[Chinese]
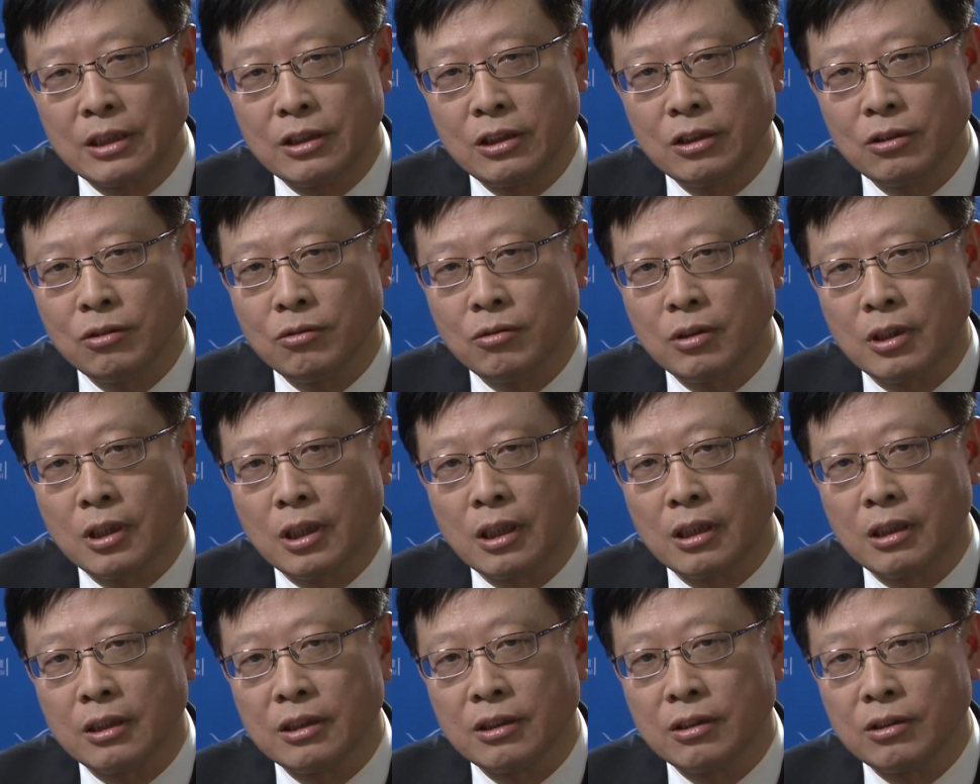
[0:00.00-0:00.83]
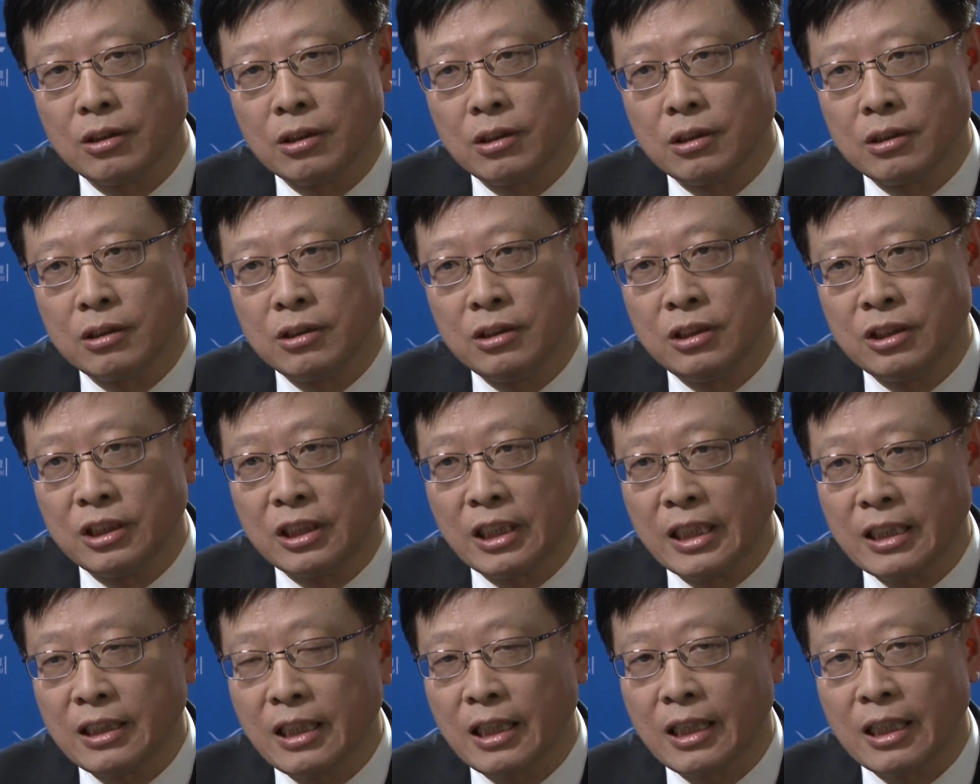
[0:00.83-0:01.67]
经过以
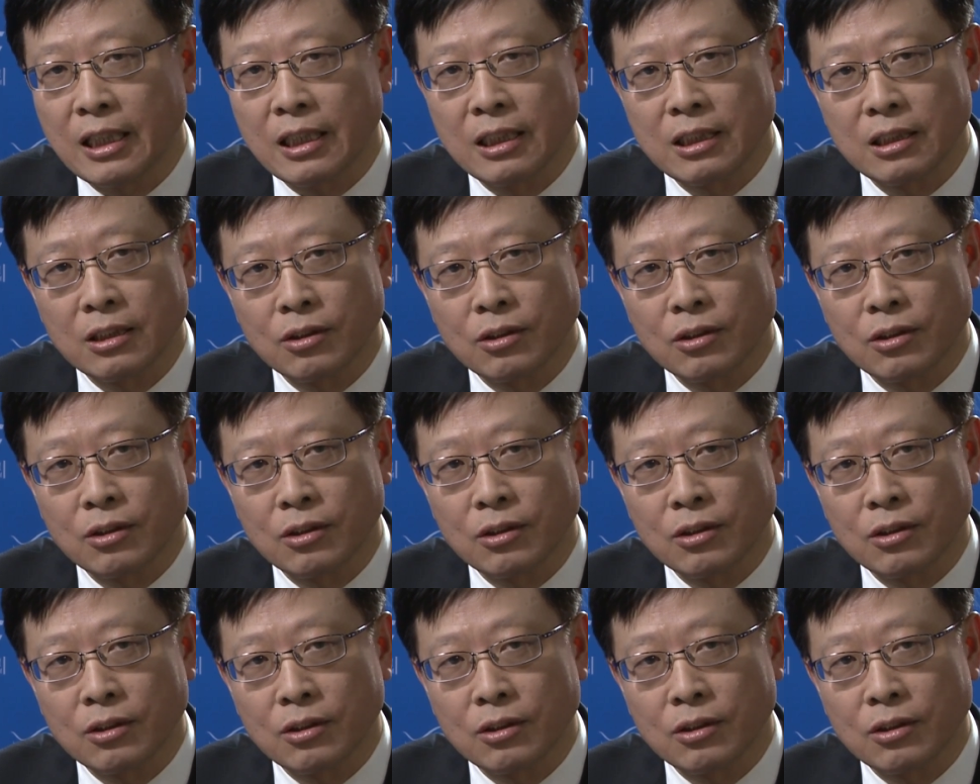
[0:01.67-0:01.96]
前的。